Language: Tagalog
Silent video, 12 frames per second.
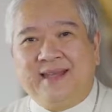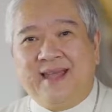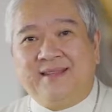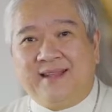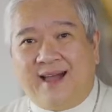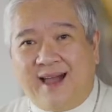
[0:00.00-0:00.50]

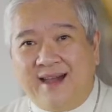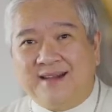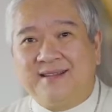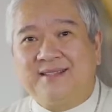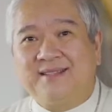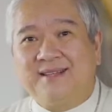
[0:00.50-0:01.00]
And the
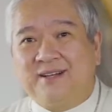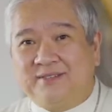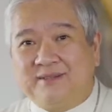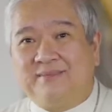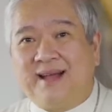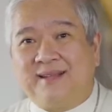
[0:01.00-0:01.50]
heart
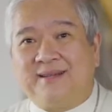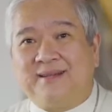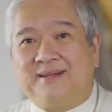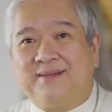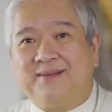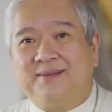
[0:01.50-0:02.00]
of the
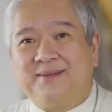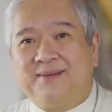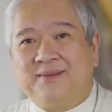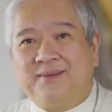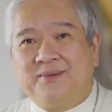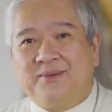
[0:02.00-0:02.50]
mother
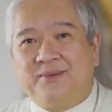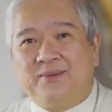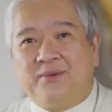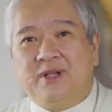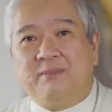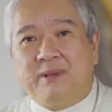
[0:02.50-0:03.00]

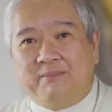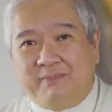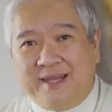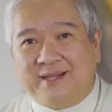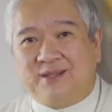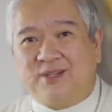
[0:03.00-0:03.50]
will be
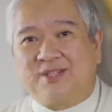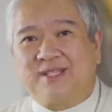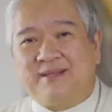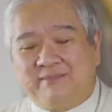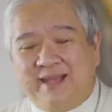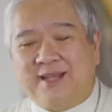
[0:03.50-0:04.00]

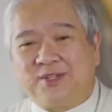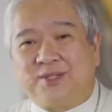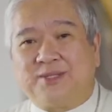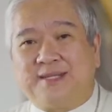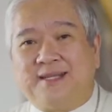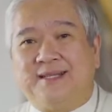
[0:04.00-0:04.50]
pierced by a
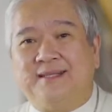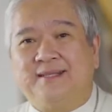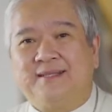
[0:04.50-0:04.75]
sword.